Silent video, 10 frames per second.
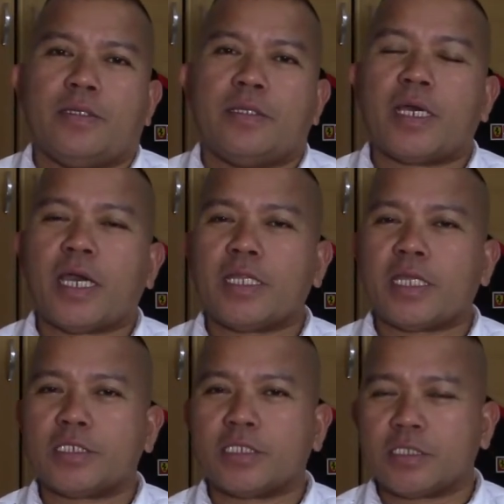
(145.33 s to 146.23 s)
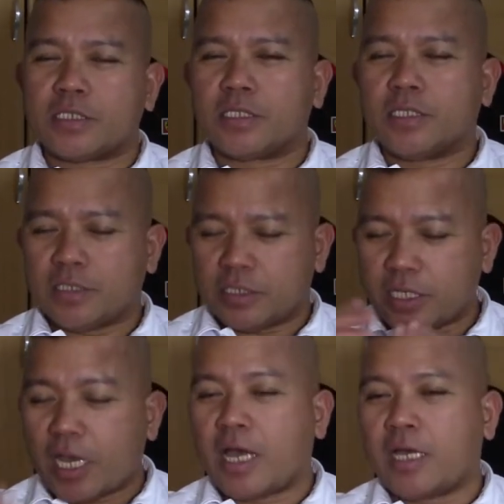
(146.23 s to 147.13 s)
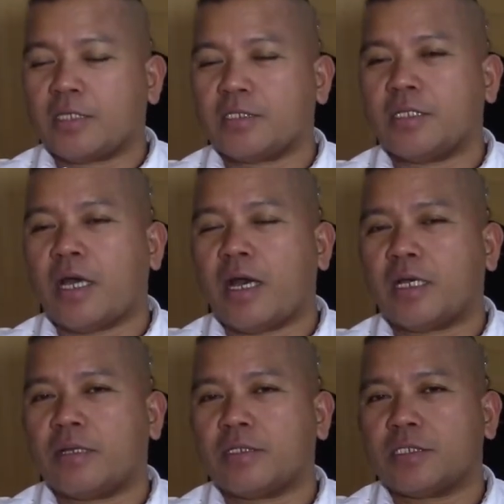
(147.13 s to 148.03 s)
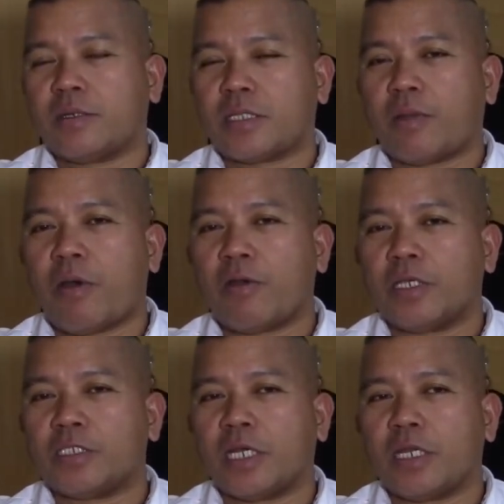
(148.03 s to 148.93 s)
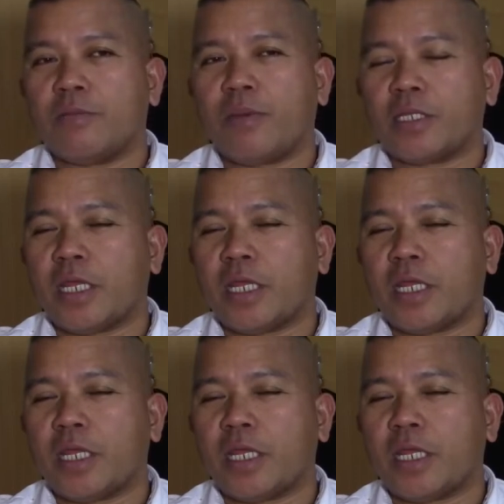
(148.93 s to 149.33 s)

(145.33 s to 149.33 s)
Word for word: Nagka-interest siya na sa trabaho ng isang lead man.